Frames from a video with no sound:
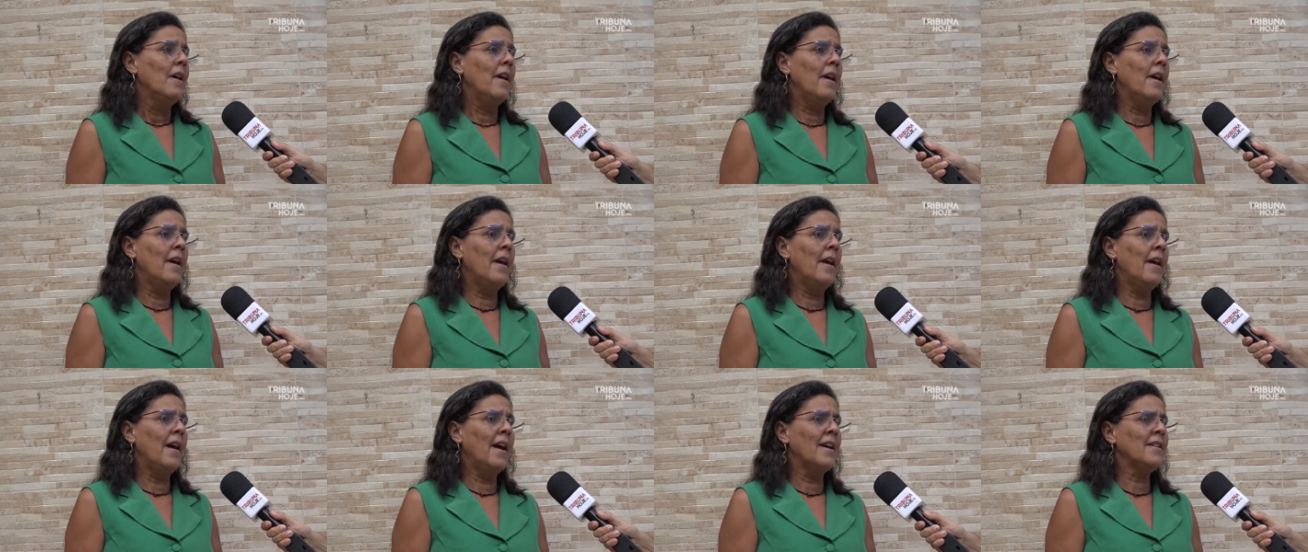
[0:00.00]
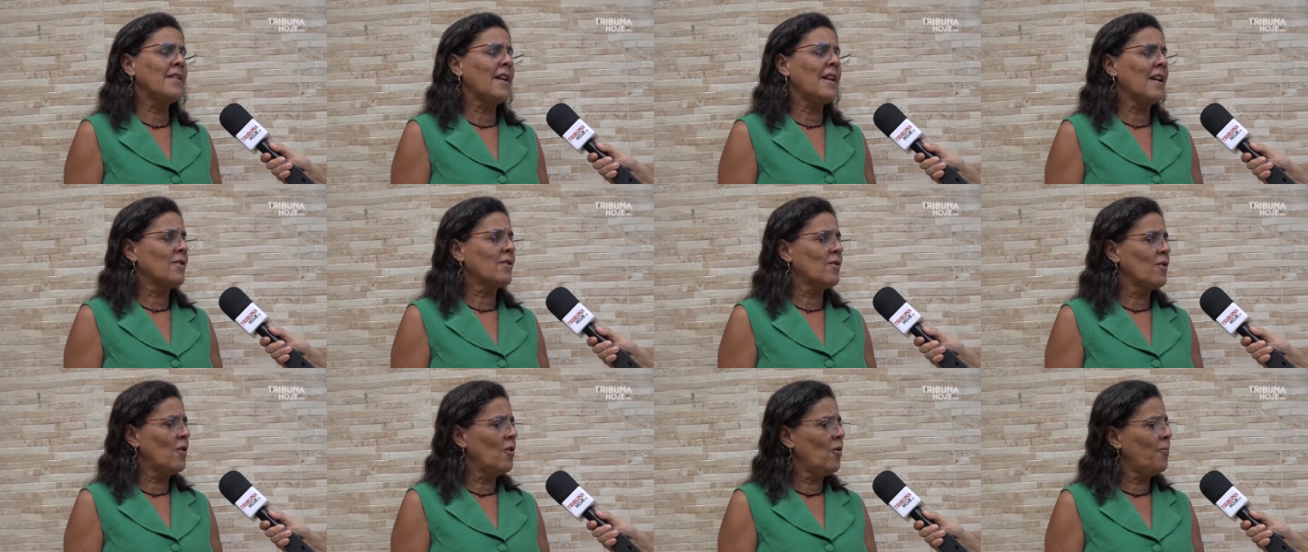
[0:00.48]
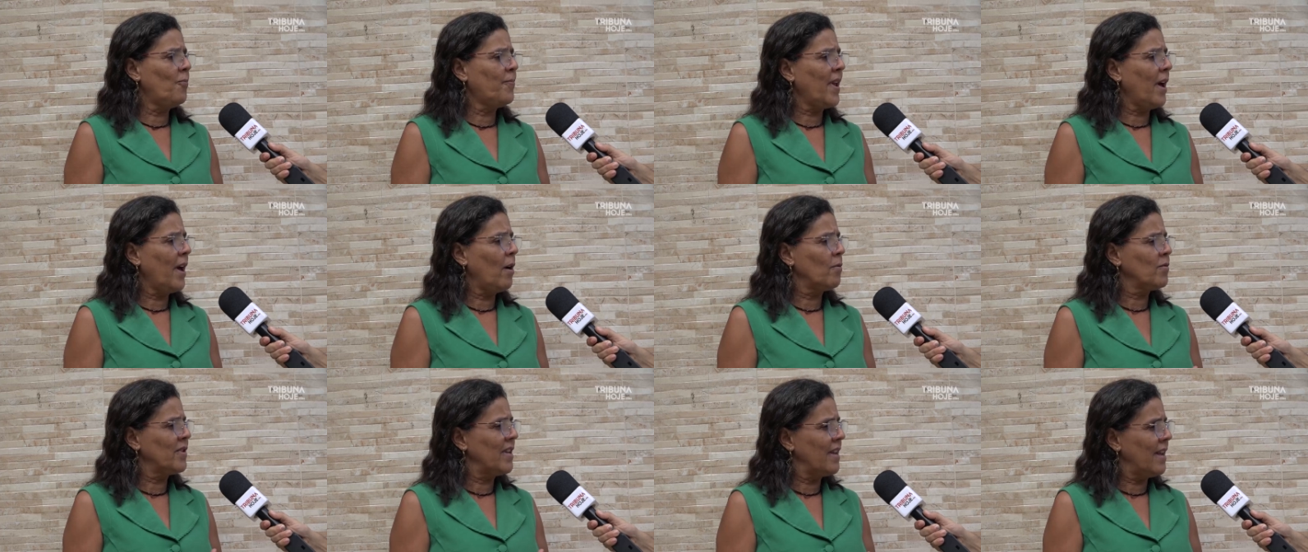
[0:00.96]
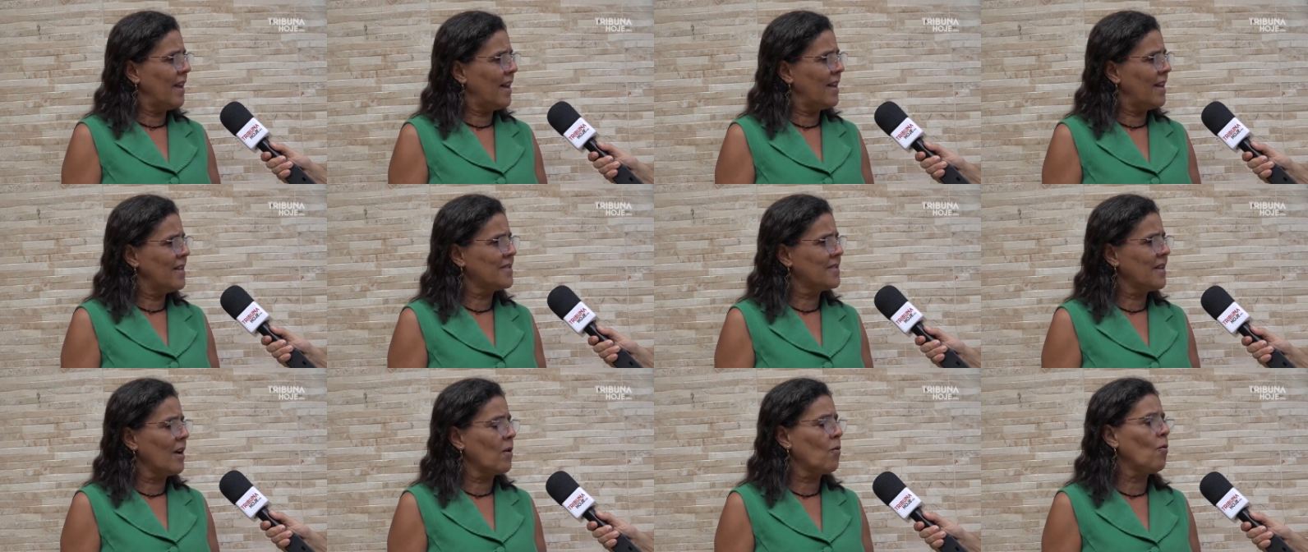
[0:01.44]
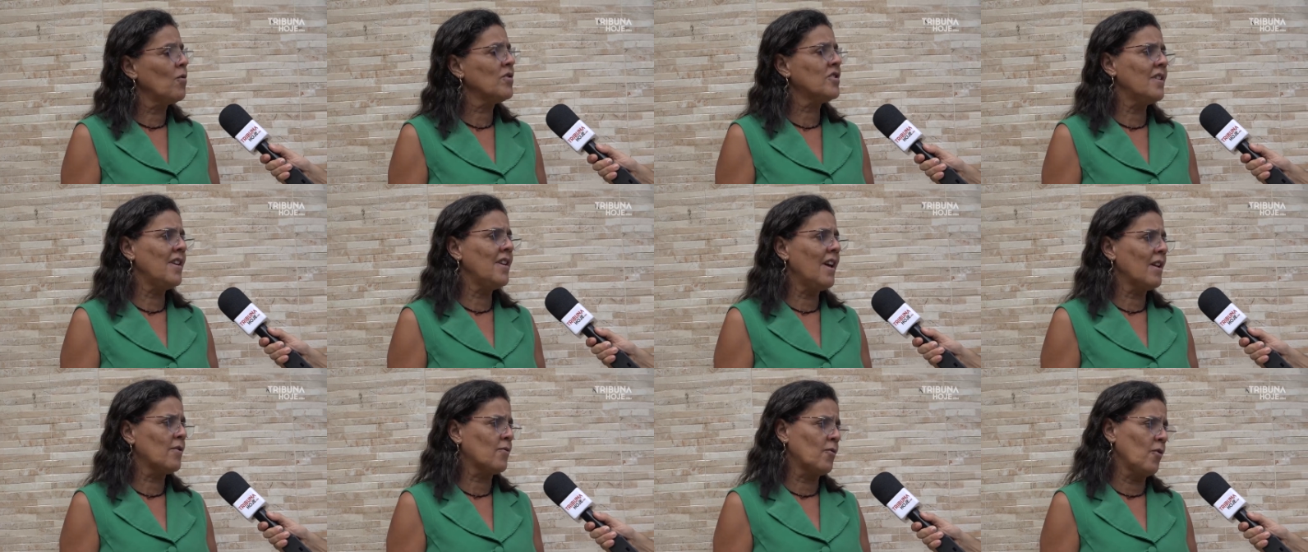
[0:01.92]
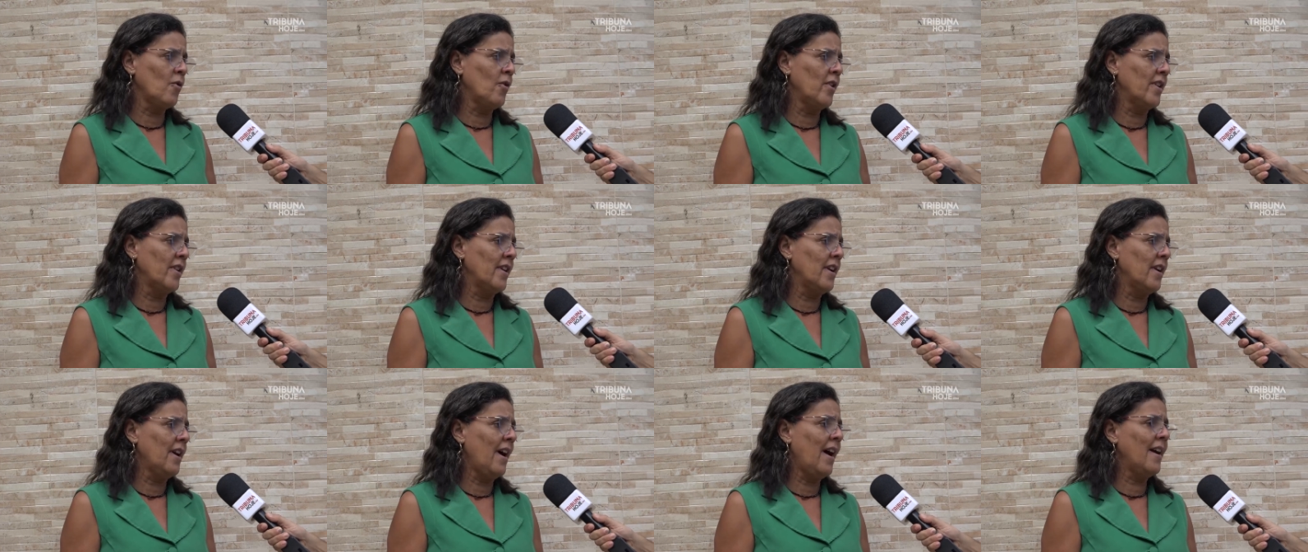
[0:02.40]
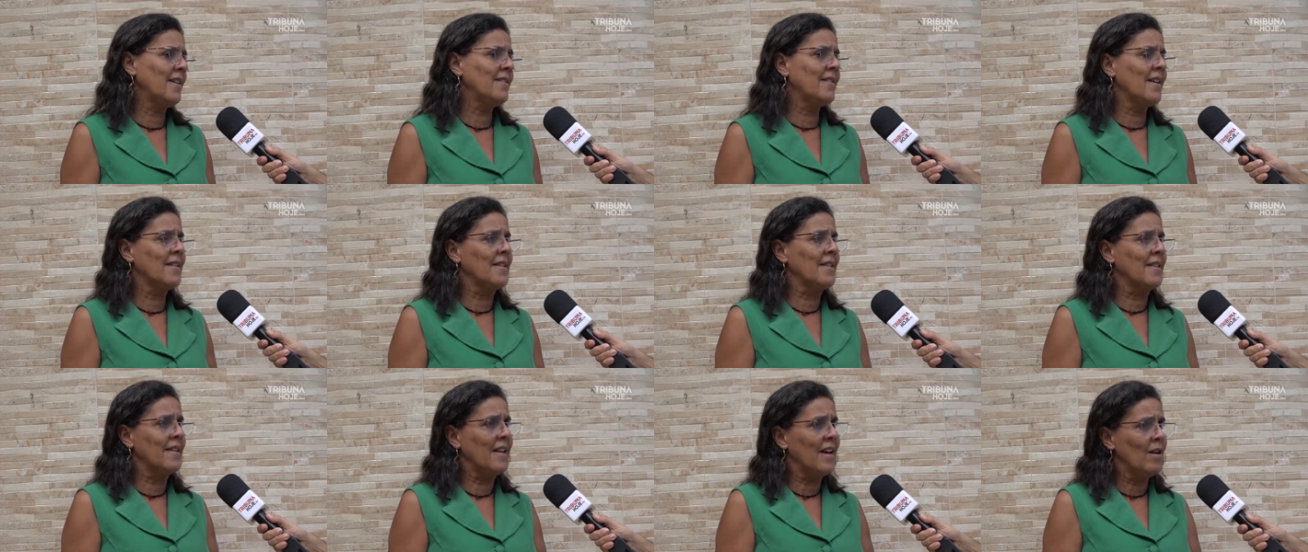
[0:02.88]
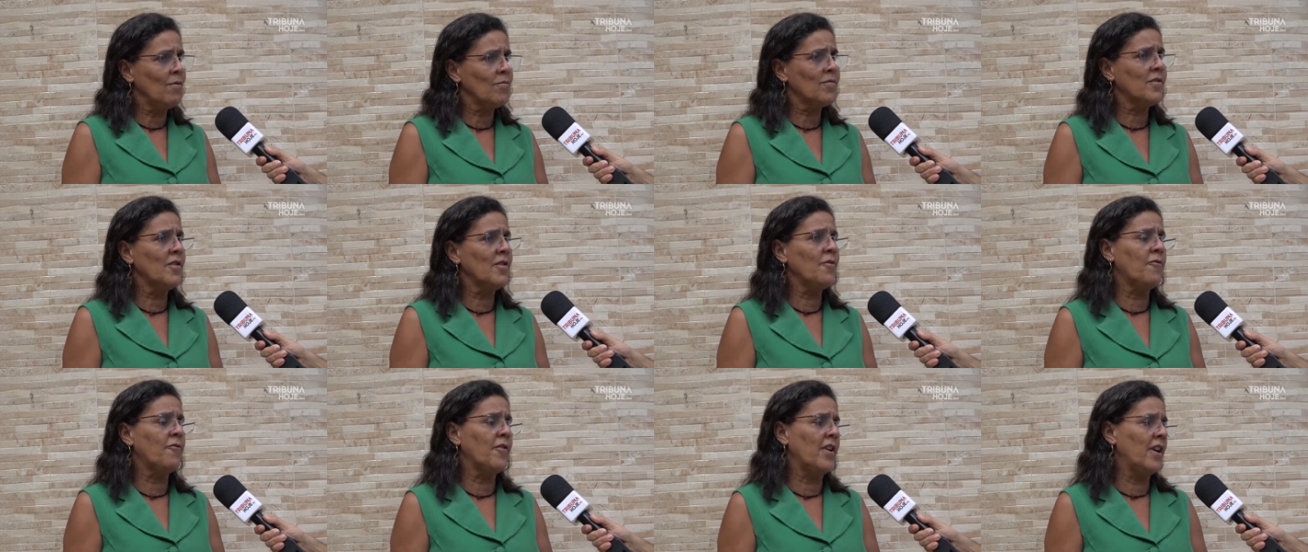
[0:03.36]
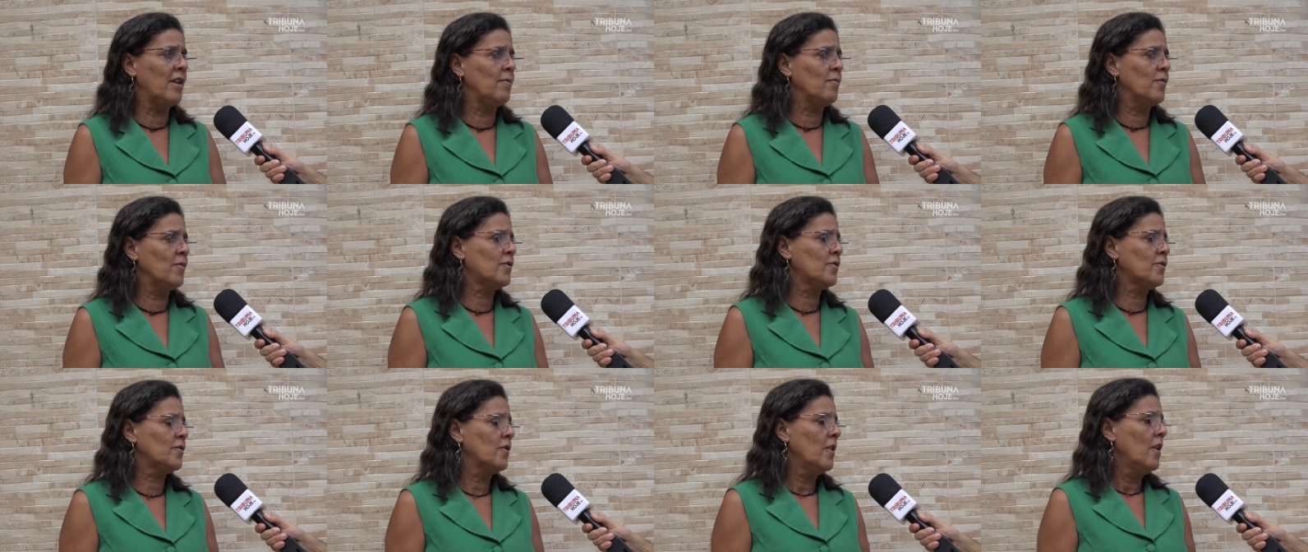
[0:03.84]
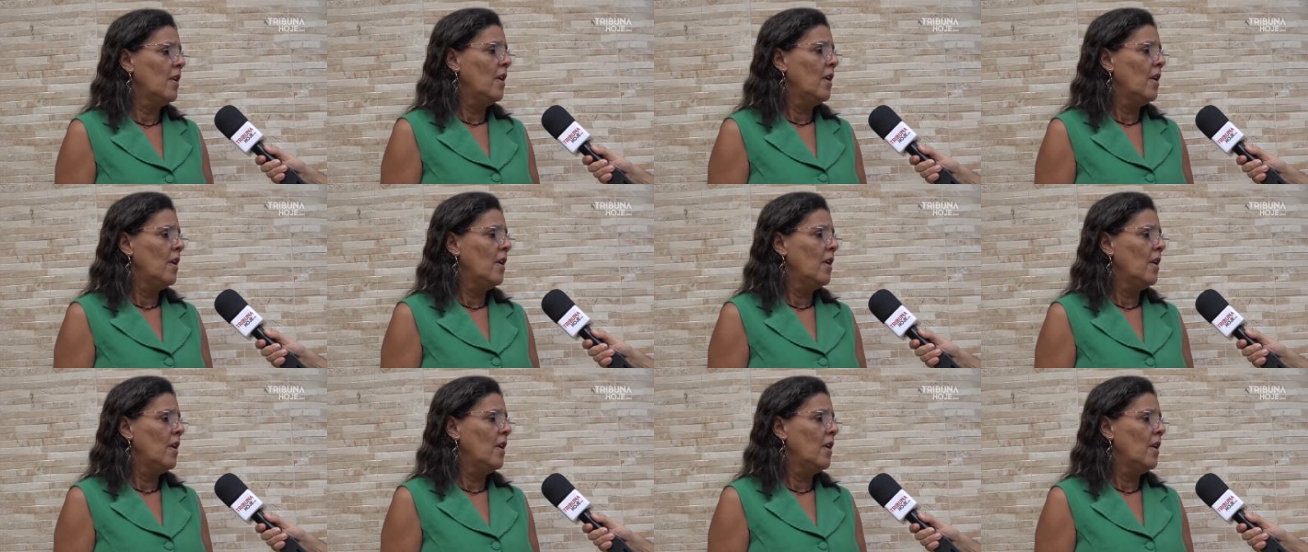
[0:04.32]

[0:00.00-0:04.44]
é, ainda estão para audiência conciliatória. Ainda não tivemos